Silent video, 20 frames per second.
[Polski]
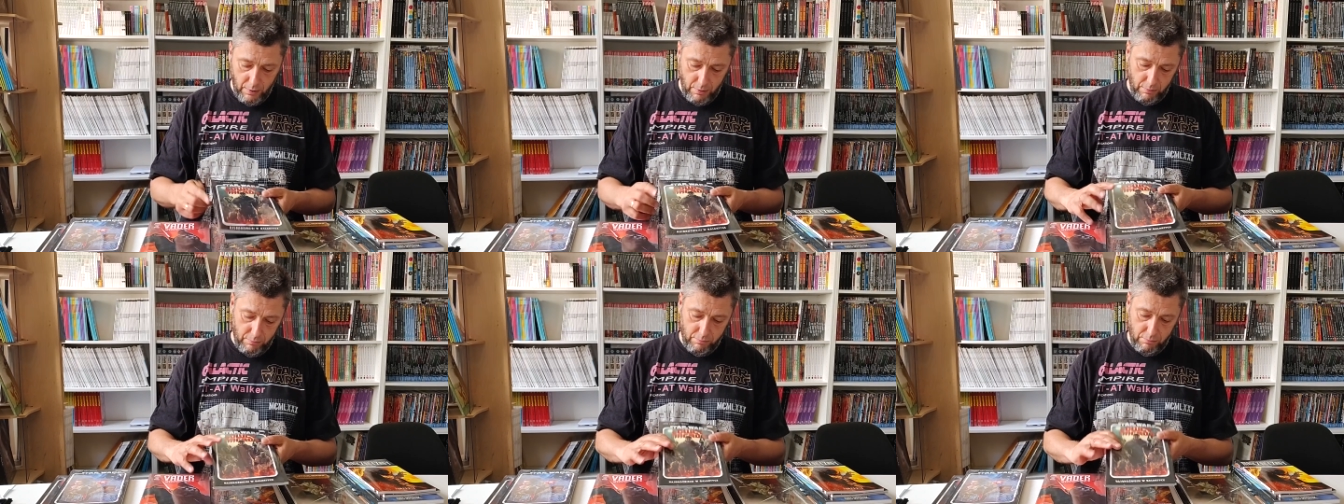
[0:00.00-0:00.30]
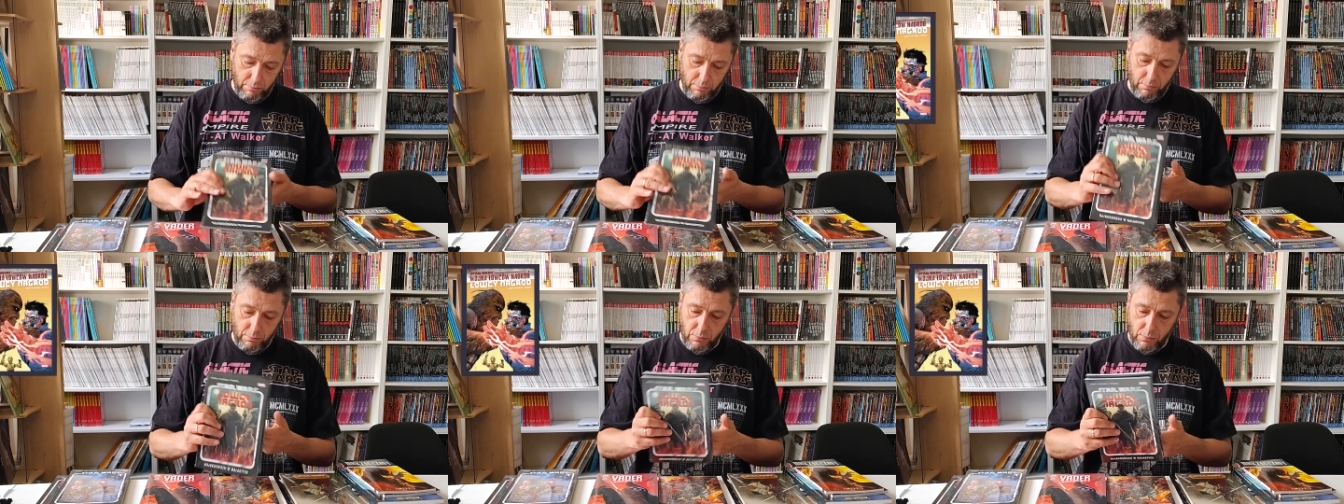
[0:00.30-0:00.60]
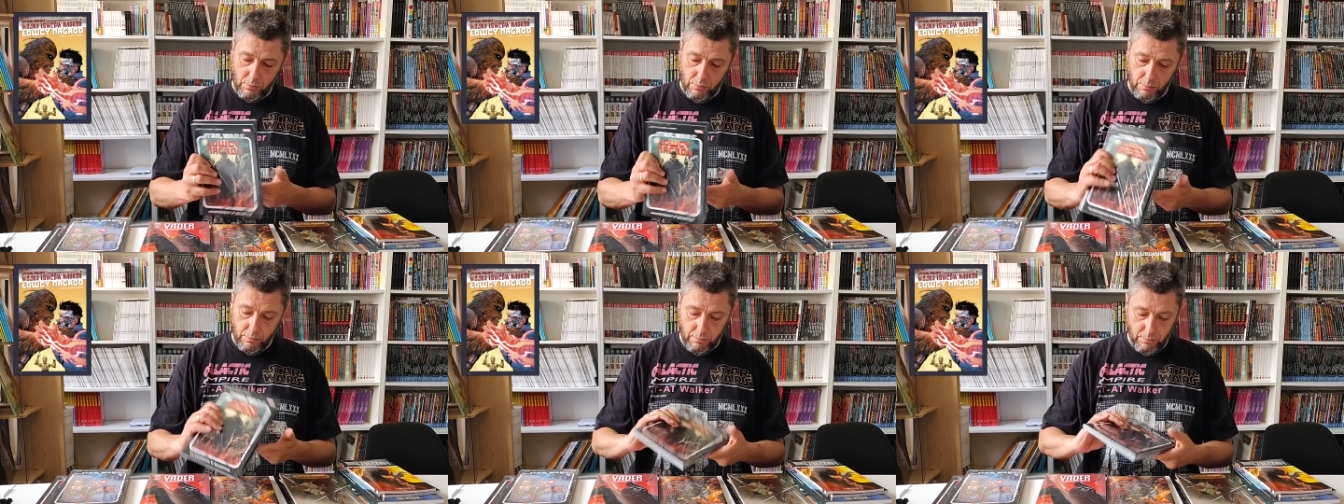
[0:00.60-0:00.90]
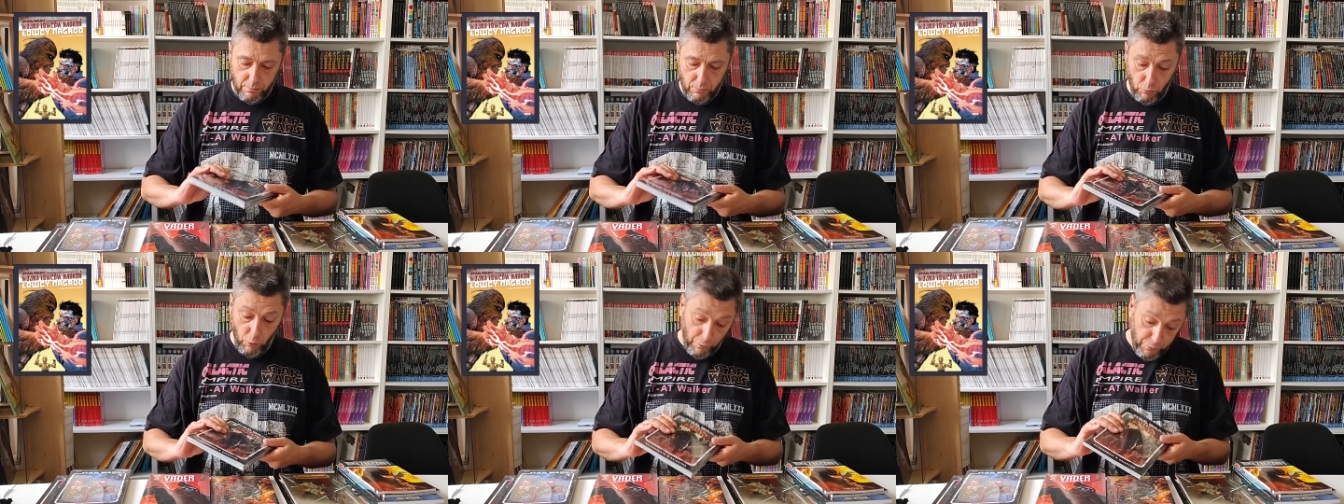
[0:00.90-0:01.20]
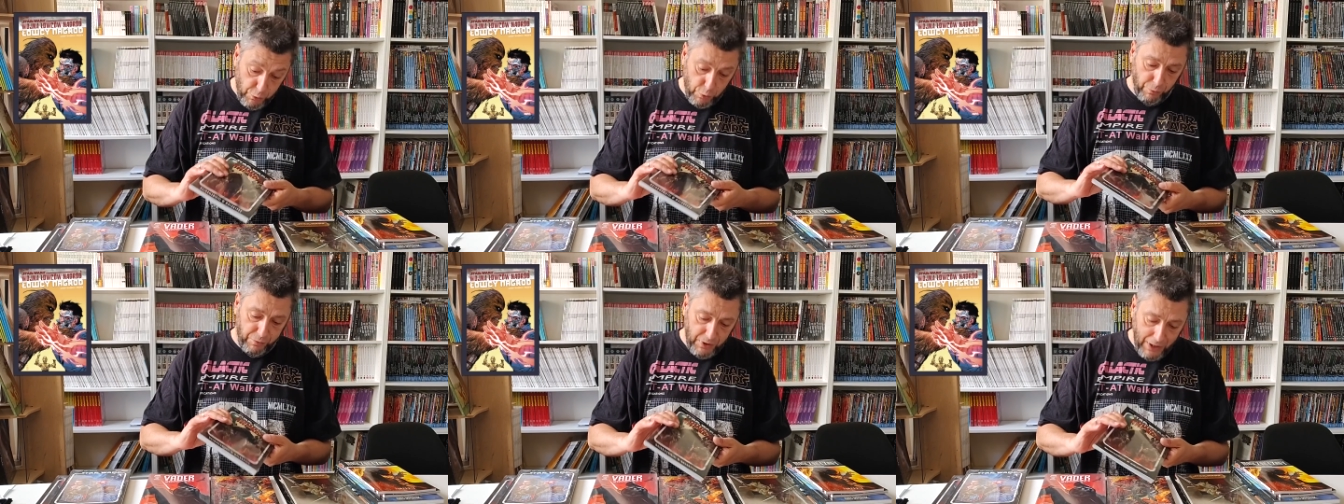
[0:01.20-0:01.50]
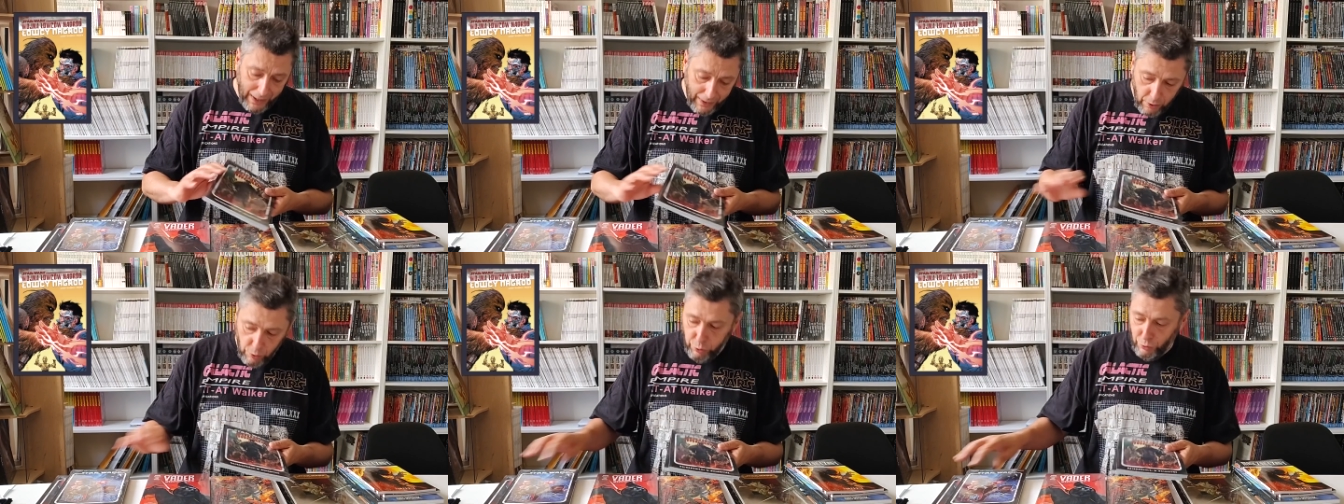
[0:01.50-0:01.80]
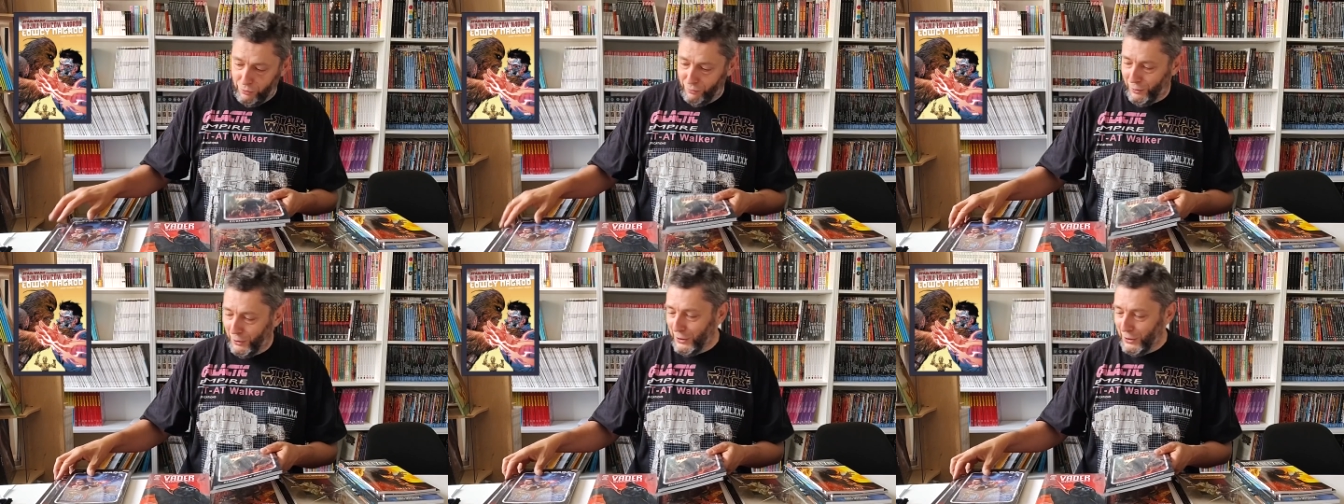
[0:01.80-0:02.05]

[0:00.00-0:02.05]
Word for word: mm, Łowców Nagród,